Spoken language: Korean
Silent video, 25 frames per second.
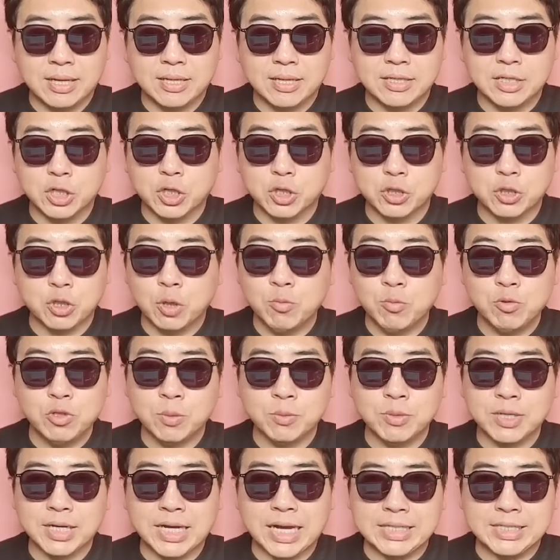이거
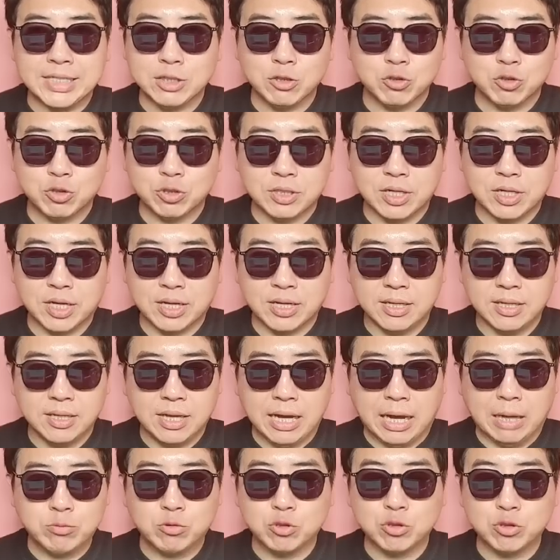터무니없는 가짜뉴스다.
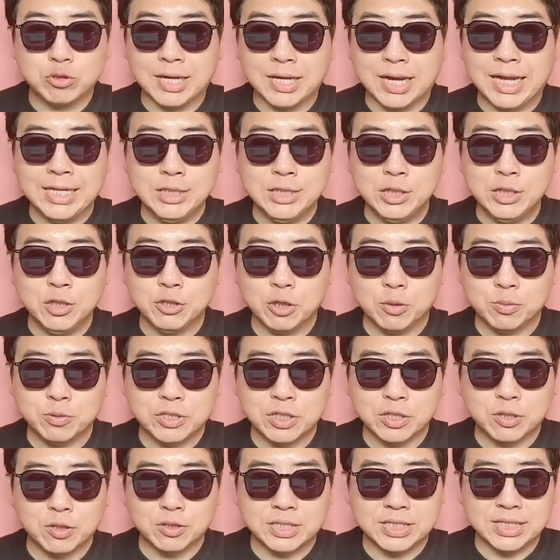압수수색 한 적이
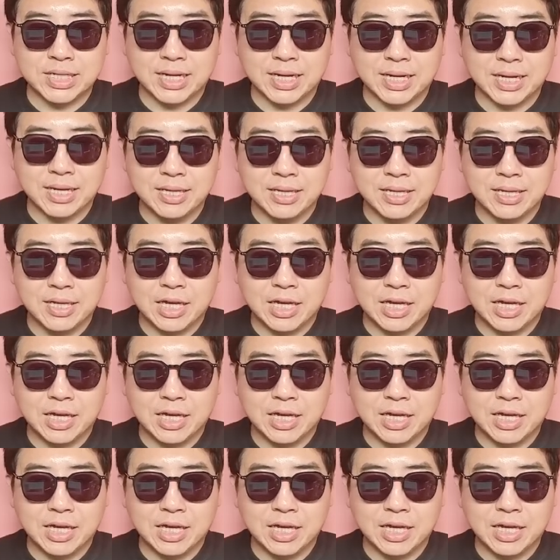없을 것이다.